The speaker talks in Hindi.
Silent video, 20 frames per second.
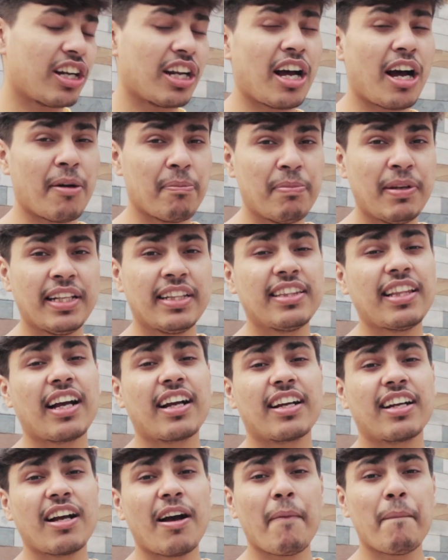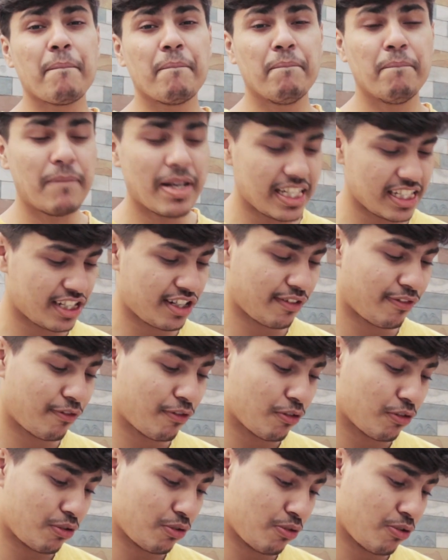और अभी तक का बेस्ट
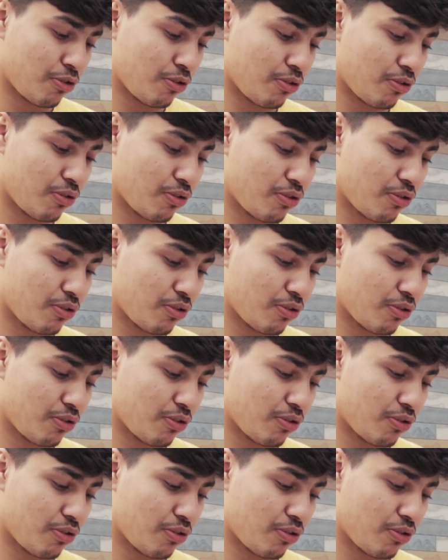फोटो